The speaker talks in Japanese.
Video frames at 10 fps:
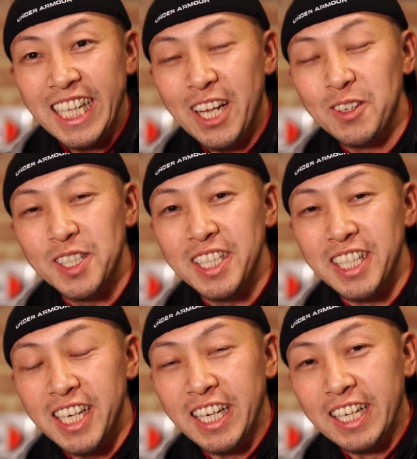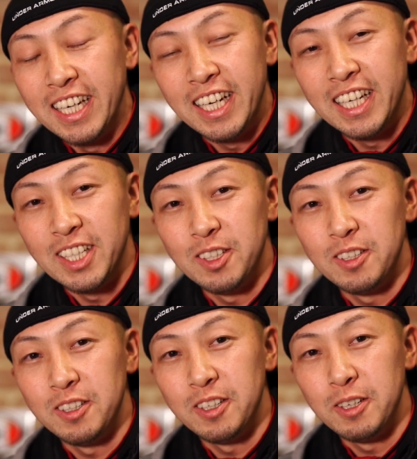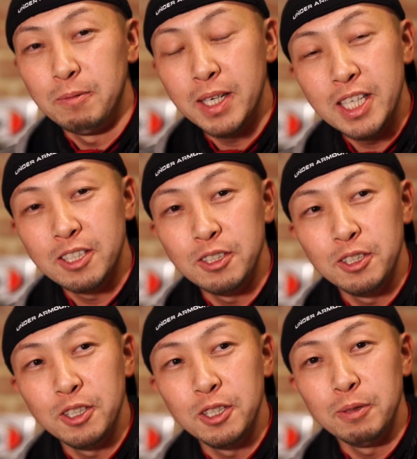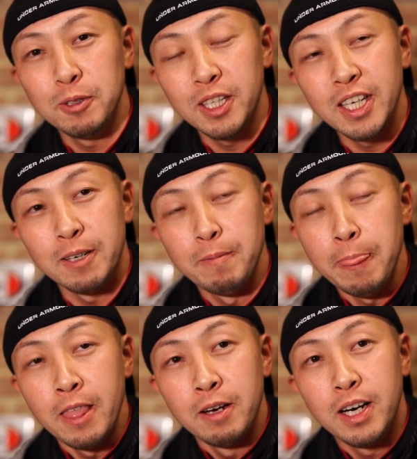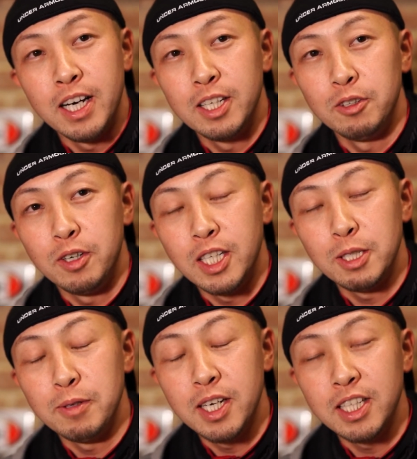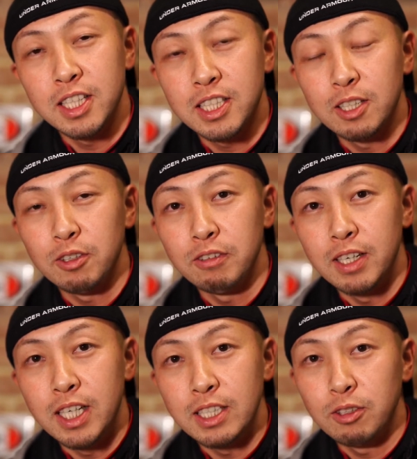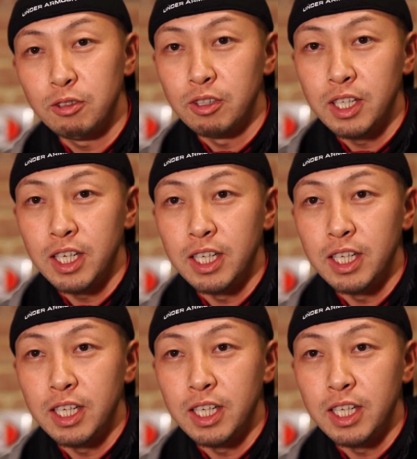楽しいね。あのー、バイクもね、あのー、初めやりだした時は、ちょっとね、